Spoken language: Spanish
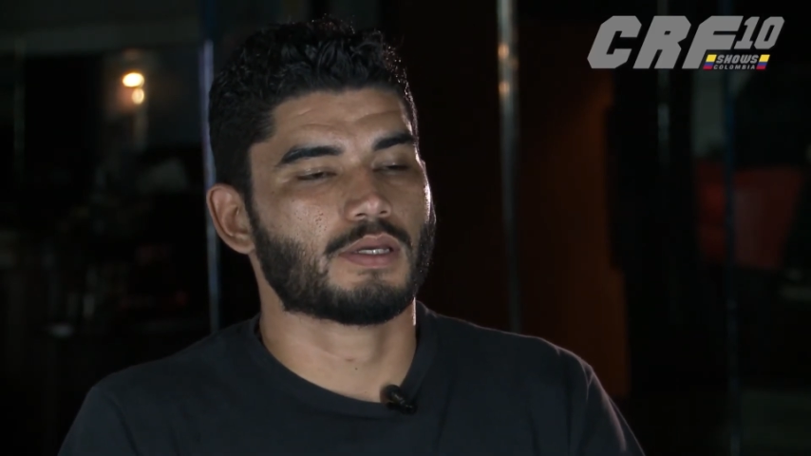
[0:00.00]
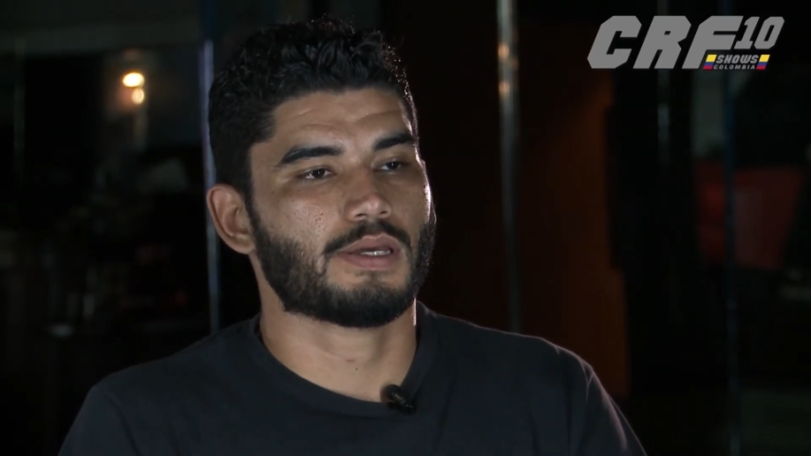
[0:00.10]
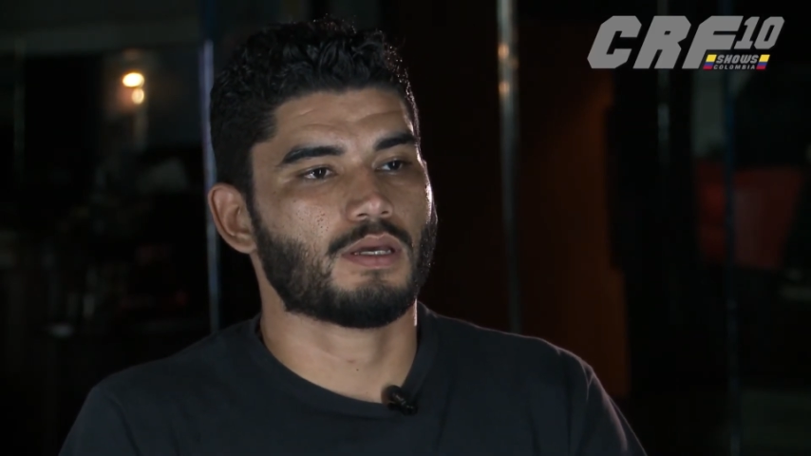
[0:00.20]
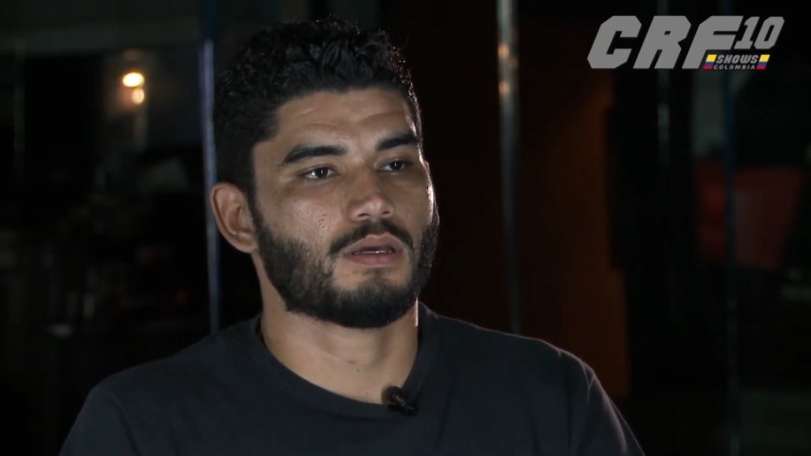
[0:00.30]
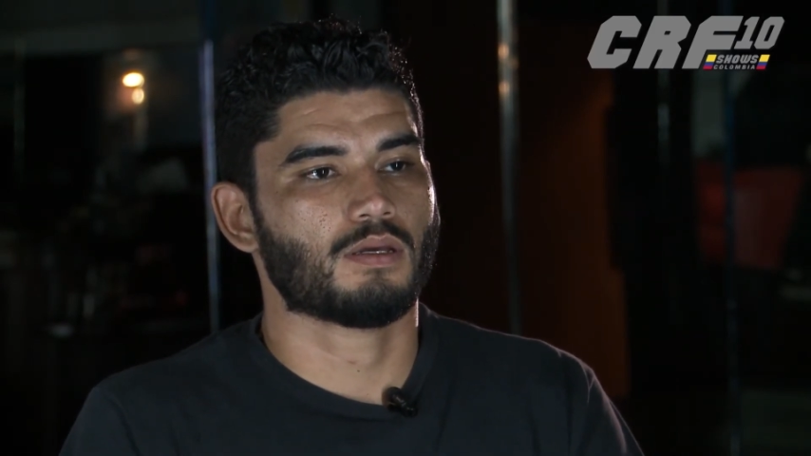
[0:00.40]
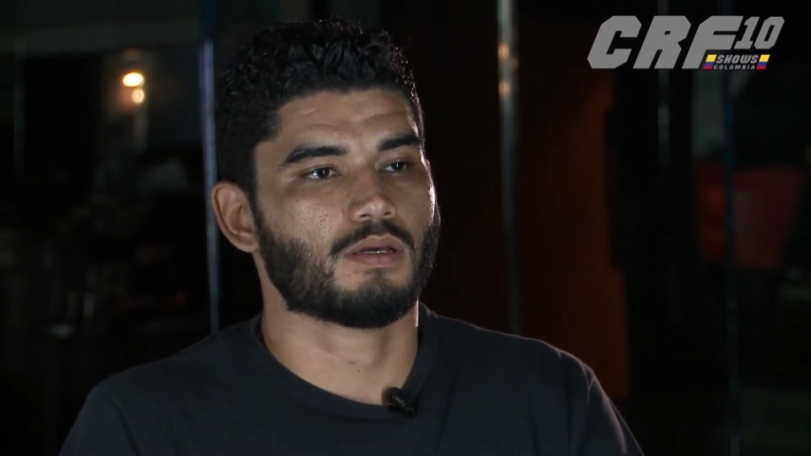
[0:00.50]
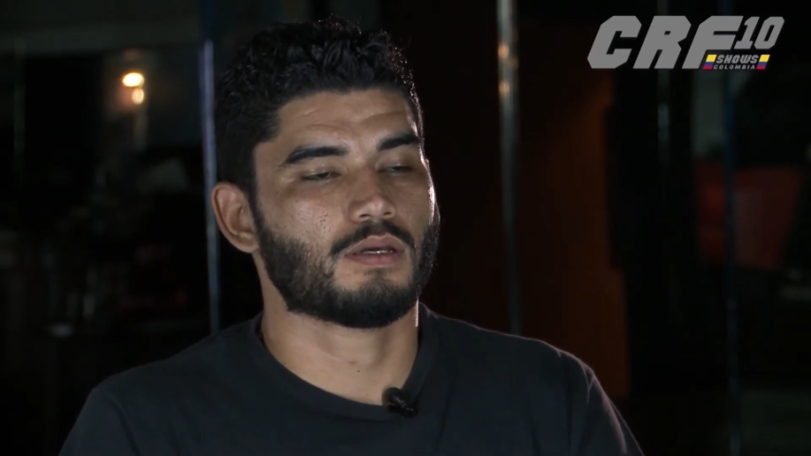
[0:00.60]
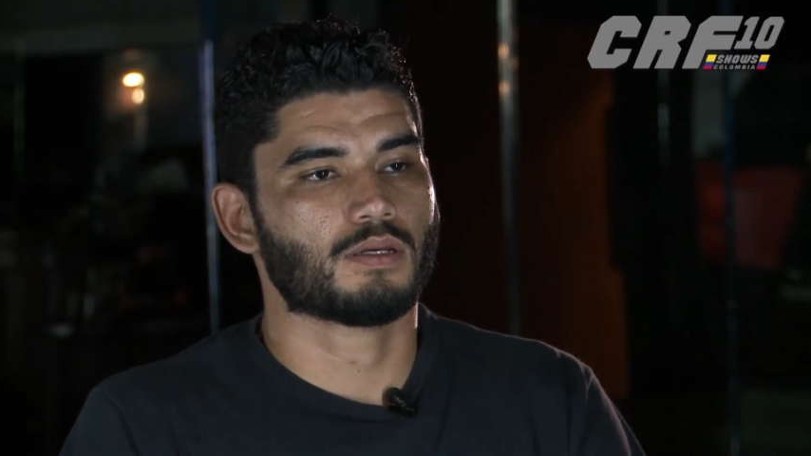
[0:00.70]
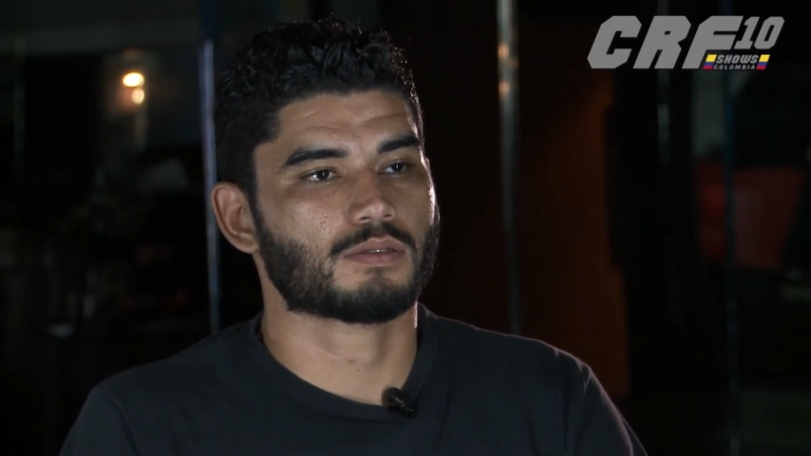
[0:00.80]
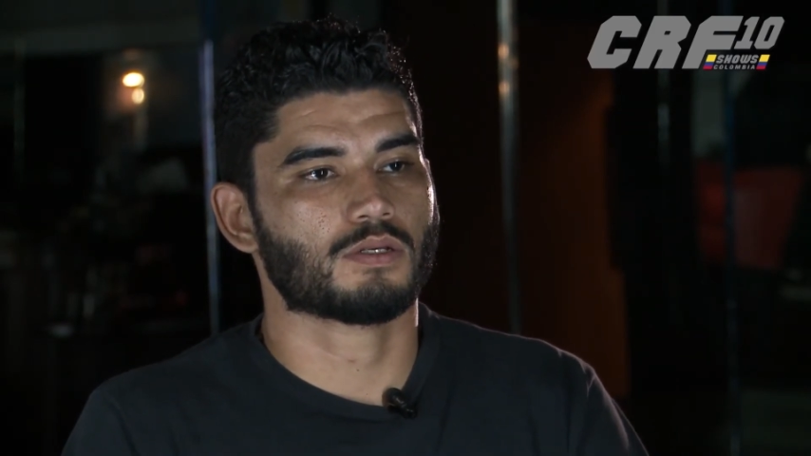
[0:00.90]

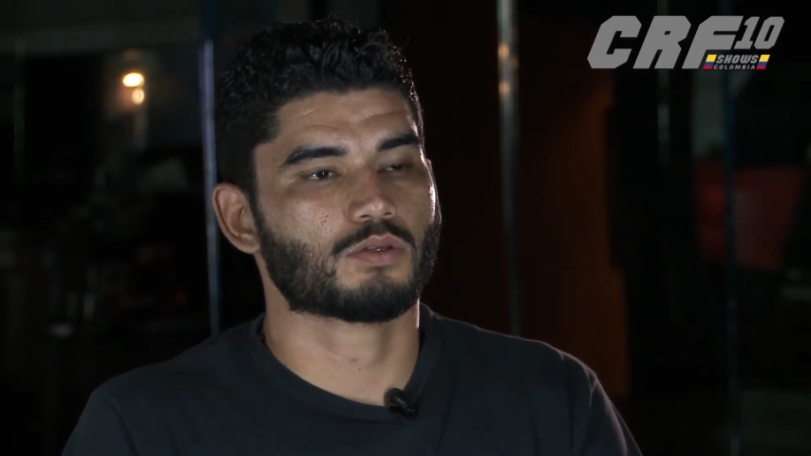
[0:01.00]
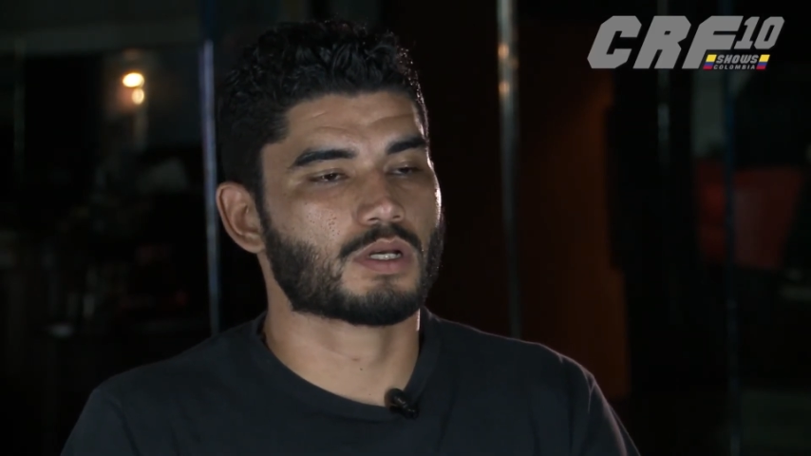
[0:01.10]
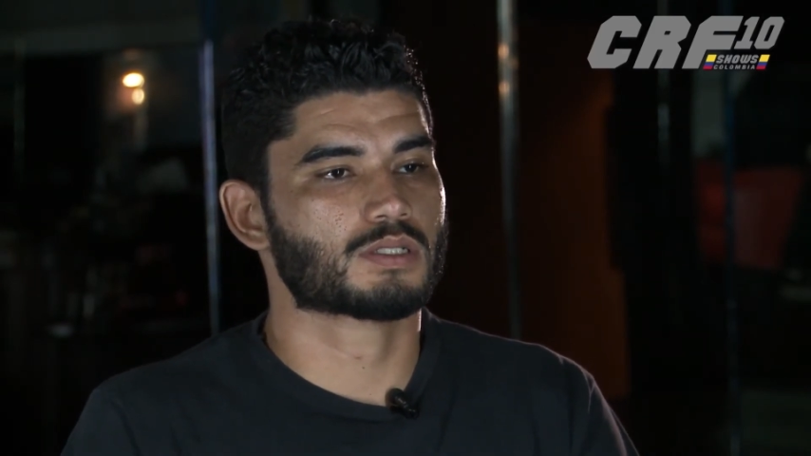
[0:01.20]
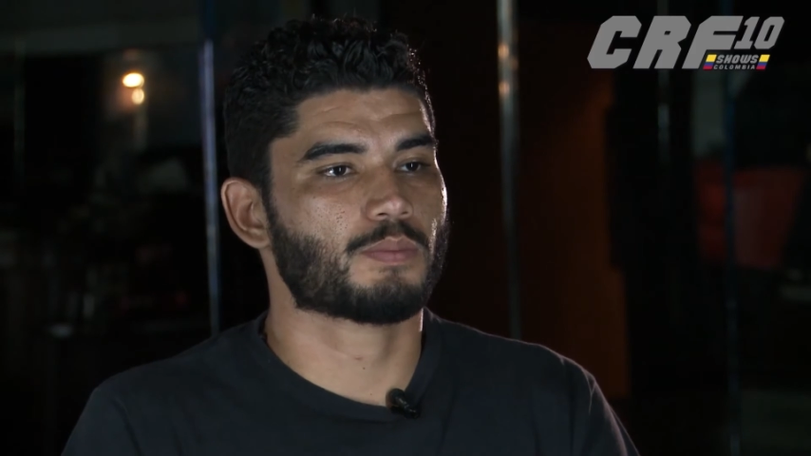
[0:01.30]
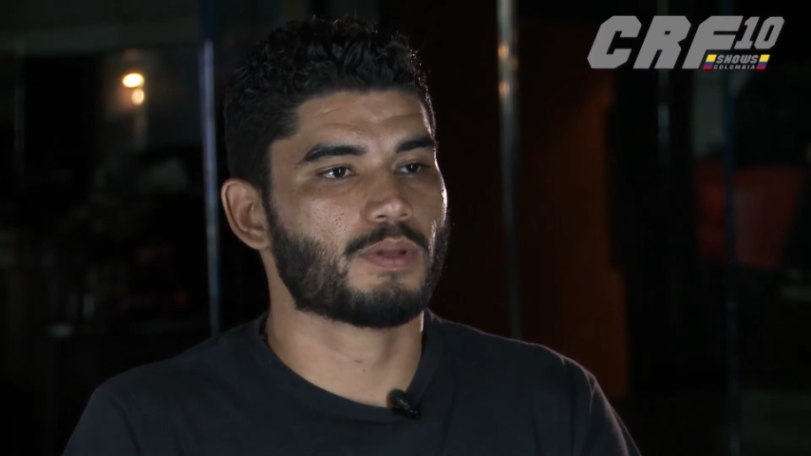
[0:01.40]
Eh, siento que esta